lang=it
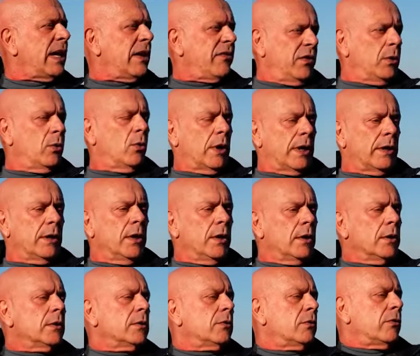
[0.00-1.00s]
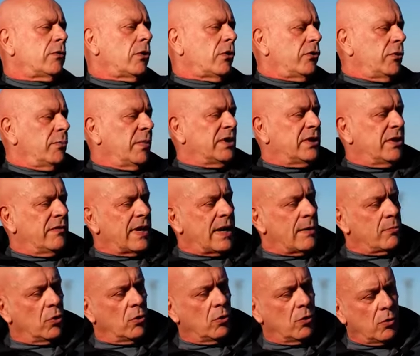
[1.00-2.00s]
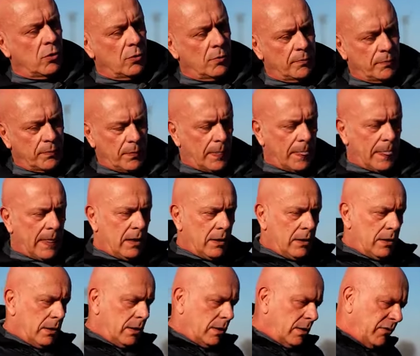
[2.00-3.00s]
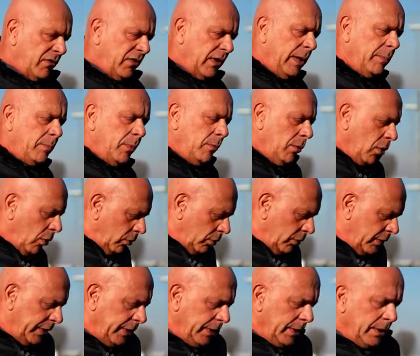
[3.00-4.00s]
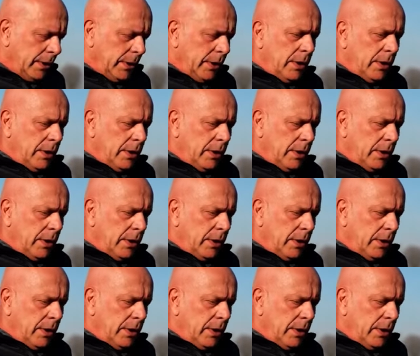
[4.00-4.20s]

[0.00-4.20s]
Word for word: bella figura. Non so se battevamo eh, Filippo Monti,